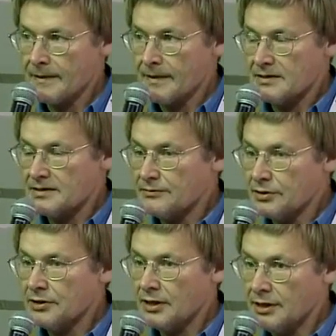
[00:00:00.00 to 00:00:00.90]

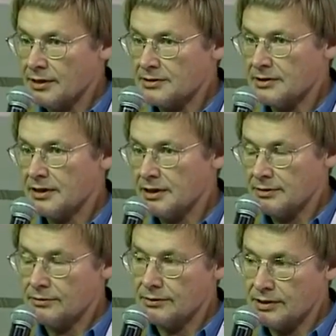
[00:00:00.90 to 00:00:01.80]
Сегодня для нас, для
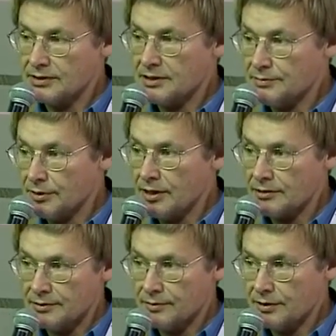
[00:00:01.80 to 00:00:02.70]
этого у нас есть
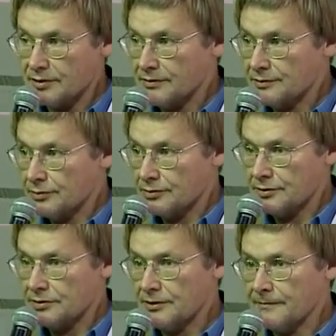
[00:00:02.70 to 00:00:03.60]
гораздо больше
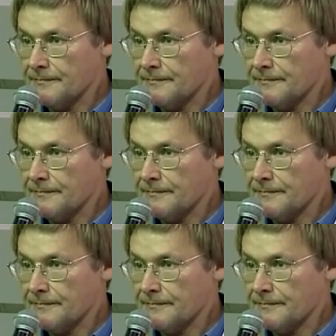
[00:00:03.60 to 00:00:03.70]
возможностей.